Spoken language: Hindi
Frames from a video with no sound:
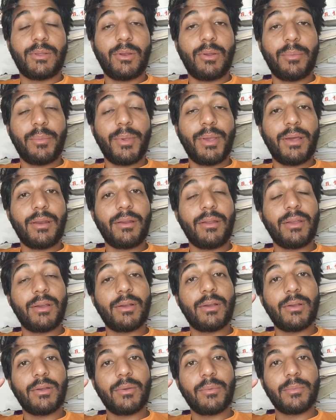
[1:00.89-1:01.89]
मतलब
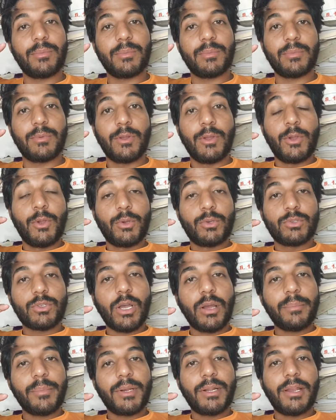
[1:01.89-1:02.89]
यार एक
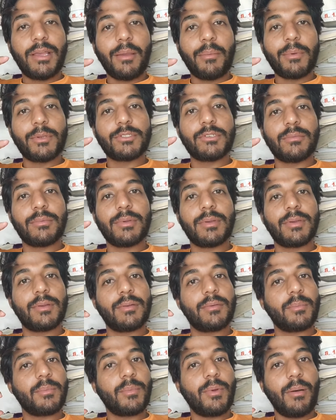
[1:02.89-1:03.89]
शाम के टाइम में जब